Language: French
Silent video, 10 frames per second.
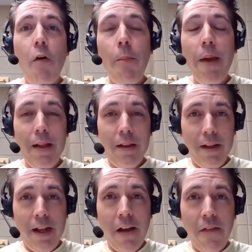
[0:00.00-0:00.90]
vont perdre
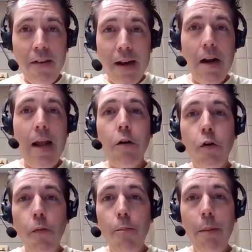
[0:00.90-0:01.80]
en finale de la
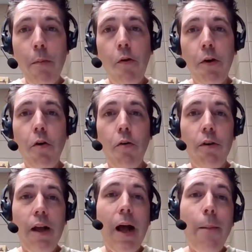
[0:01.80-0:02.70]
Coupe
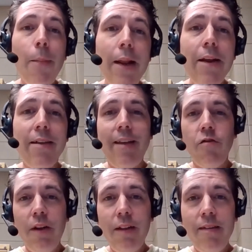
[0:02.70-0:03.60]
Memorial en
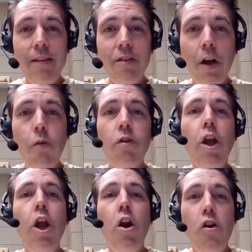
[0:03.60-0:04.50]
1970 contre
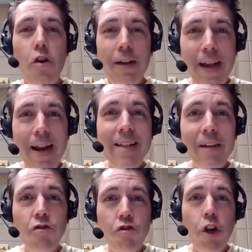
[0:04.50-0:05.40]
le
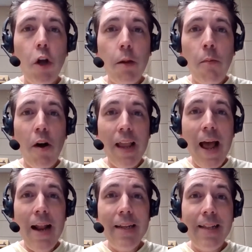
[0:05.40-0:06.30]
Canadien junior de
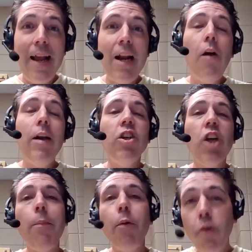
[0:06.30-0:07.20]
Montréal, qui était alors les
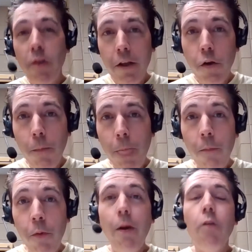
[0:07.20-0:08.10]
champions de l'Ontario.
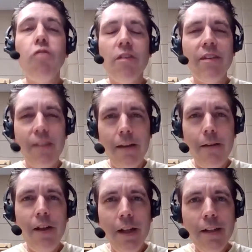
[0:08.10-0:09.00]
Oui, bon, je sais que ça
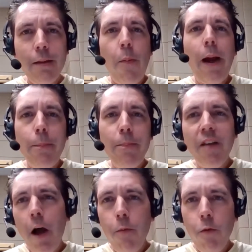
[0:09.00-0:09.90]
peut paraître
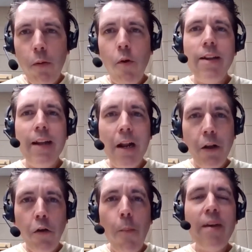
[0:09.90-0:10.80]
bizarre pourquoi Montréal était dans
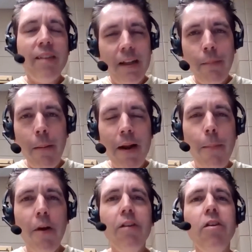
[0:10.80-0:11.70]
l'Ontario, mais c'était même à
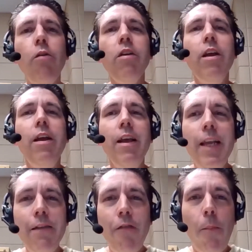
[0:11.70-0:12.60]
l'époque. Donc,
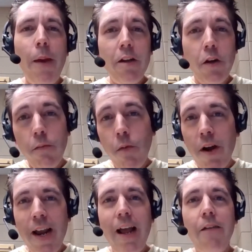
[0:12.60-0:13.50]
ils vont perdre contre
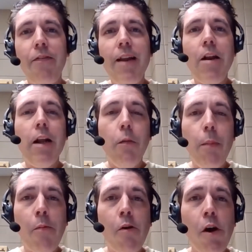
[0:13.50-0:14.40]
Montréal en finale de la
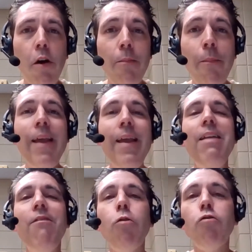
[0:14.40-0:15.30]
Coupe Memorial, mais
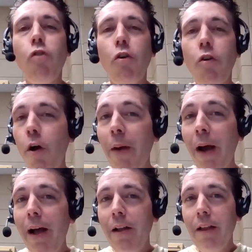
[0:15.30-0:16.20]
ils vont se
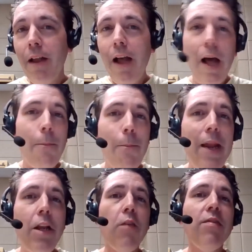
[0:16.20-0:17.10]
reprendre en
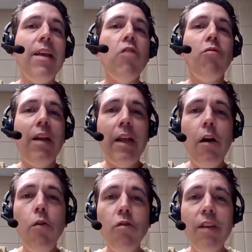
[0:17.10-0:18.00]

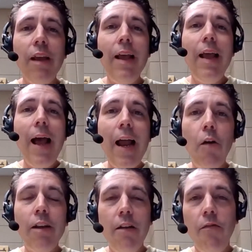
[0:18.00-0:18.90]
1971
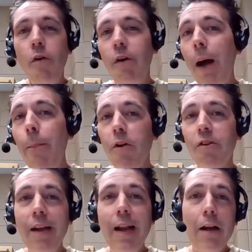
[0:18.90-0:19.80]
alors qu'ils vont
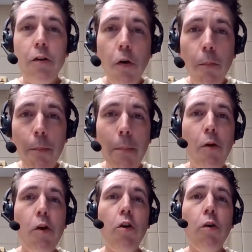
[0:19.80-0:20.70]
remporter la Coupe
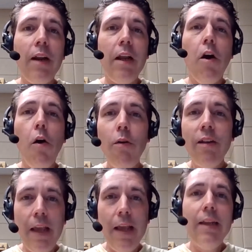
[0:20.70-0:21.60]
Memorial contre les hall
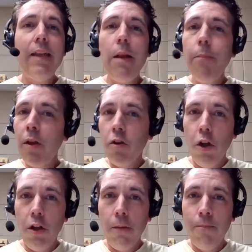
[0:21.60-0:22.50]
King
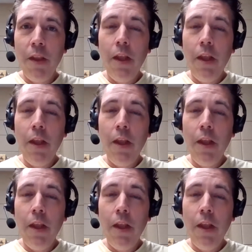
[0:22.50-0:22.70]
d'Edmonton.